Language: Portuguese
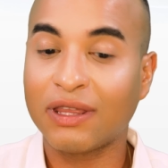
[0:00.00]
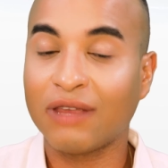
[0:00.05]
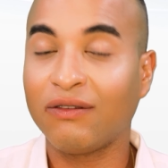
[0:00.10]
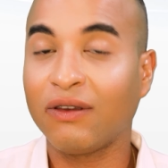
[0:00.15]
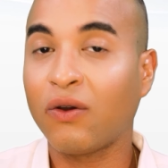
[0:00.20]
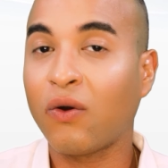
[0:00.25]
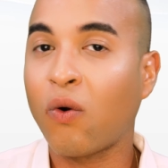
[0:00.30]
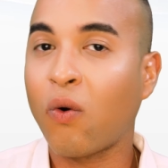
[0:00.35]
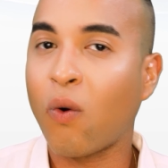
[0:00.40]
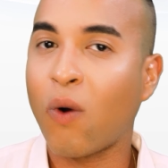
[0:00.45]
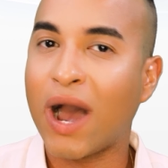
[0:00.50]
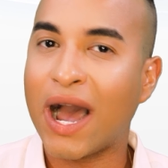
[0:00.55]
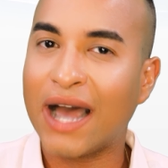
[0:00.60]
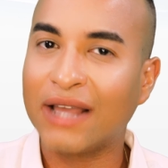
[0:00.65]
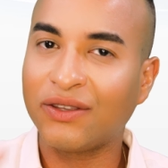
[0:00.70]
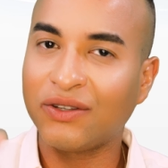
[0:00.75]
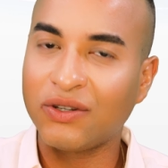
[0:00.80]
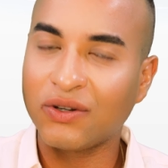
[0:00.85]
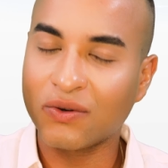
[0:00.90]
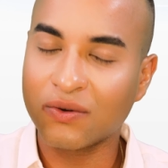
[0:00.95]
que teve
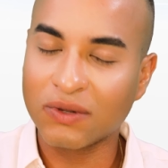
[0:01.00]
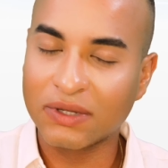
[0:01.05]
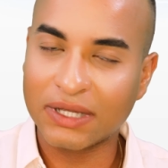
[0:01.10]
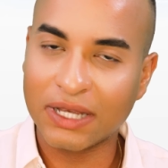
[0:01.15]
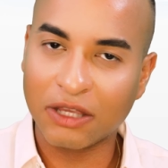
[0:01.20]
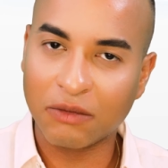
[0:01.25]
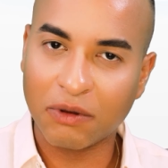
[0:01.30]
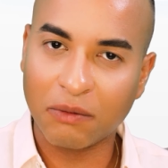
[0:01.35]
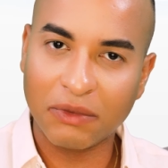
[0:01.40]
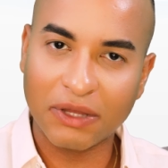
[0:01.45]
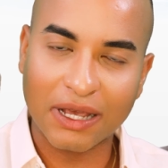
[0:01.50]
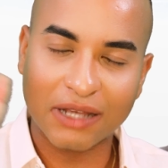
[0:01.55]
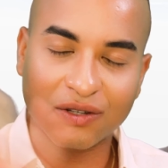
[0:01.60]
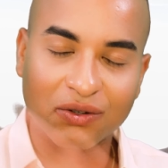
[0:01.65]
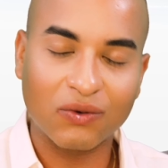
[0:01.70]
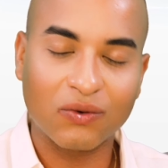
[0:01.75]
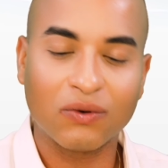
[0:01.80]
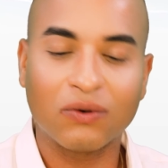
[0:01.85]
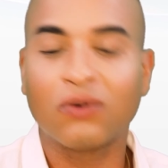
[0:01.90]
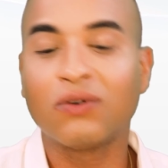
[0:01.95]
quatro de conceito para
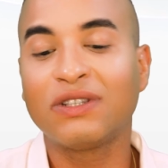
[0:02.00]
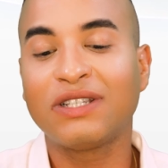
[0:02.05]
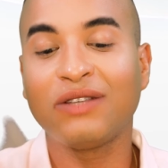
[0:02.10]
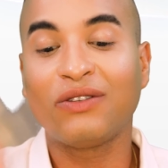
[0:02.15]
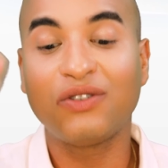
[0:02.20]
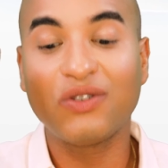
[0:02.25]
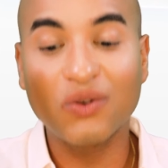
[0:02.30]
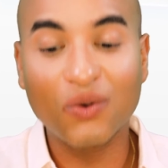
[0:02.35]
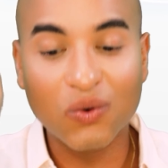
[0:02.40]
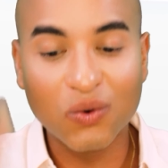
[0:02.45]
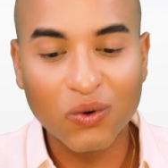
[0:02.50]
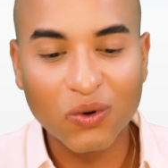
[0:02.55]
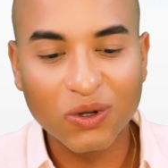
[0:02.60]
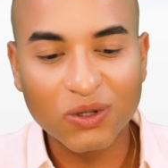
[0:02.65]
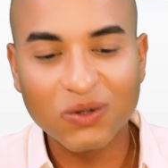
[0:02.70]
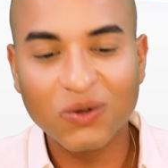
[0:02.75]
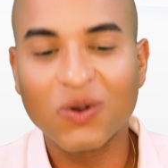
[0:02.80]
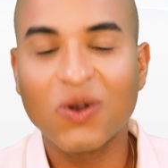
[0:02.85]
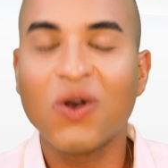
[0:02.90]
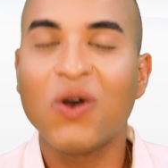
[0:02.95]
conceito de
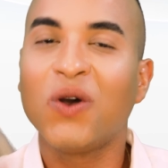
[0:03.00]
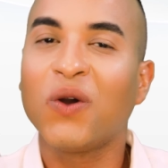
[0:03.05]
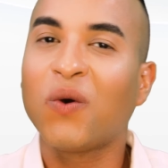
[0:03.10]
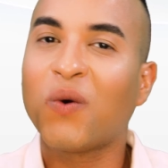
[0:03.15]
curso,